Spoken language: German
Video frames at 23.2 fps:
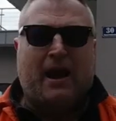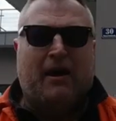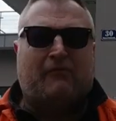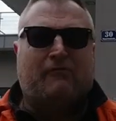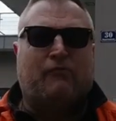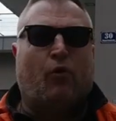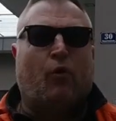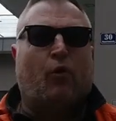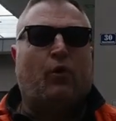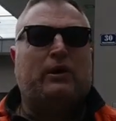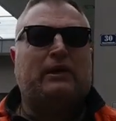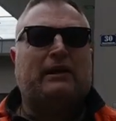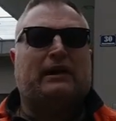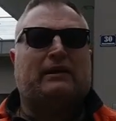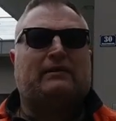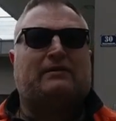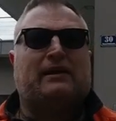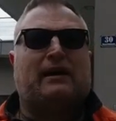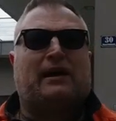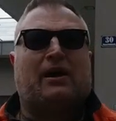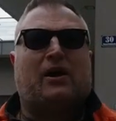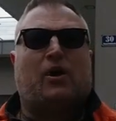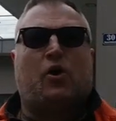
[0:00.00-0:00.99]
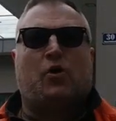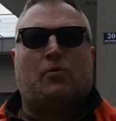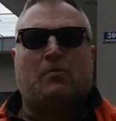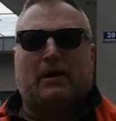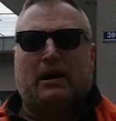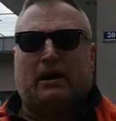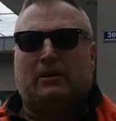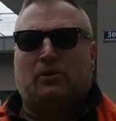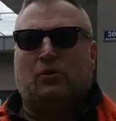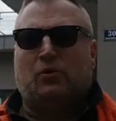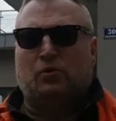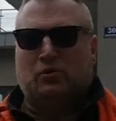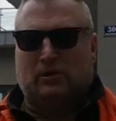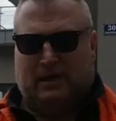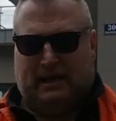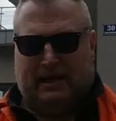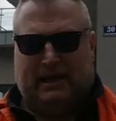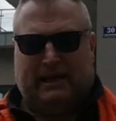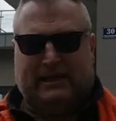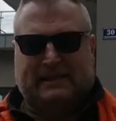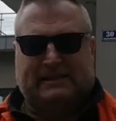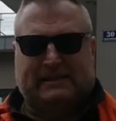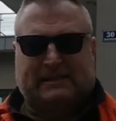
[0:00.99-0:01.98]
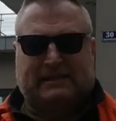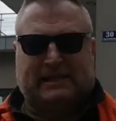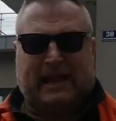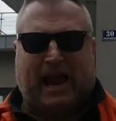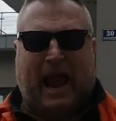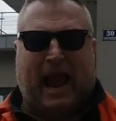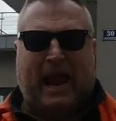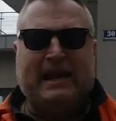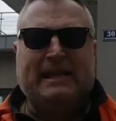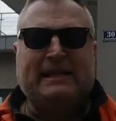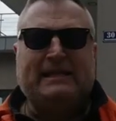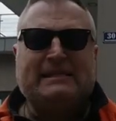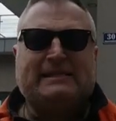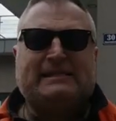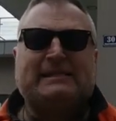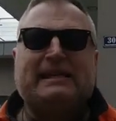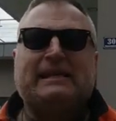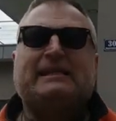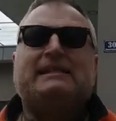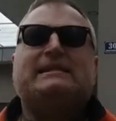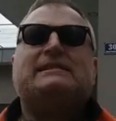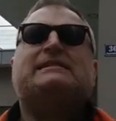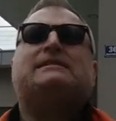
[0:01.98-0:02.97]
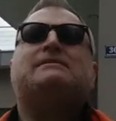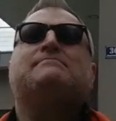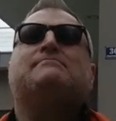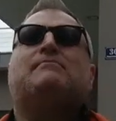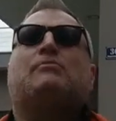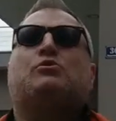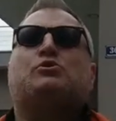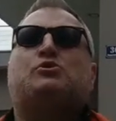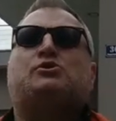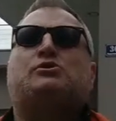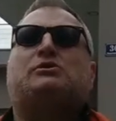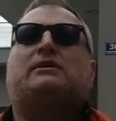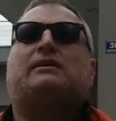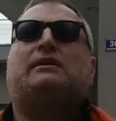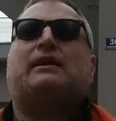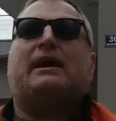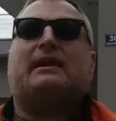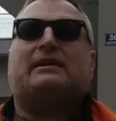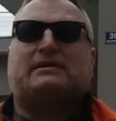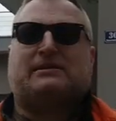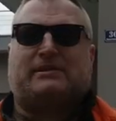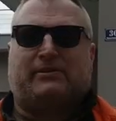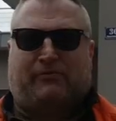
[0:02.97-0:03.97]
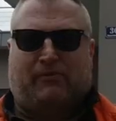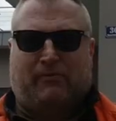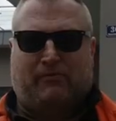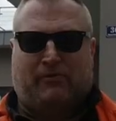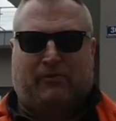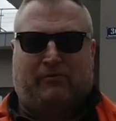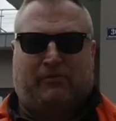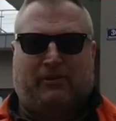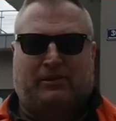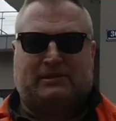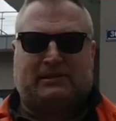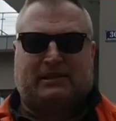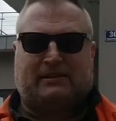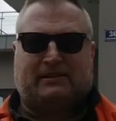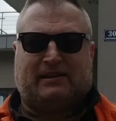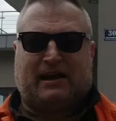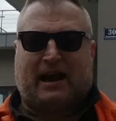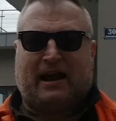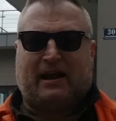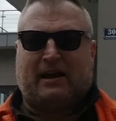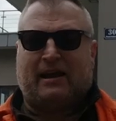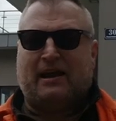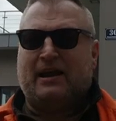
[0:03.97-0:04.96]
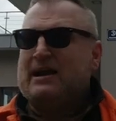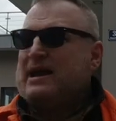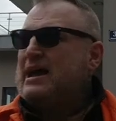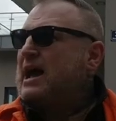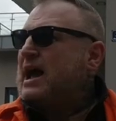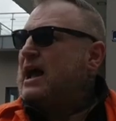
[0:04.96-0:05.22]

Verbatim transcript: wo ja der Roman unlängst einsitzen musste, ganze 45 Tage,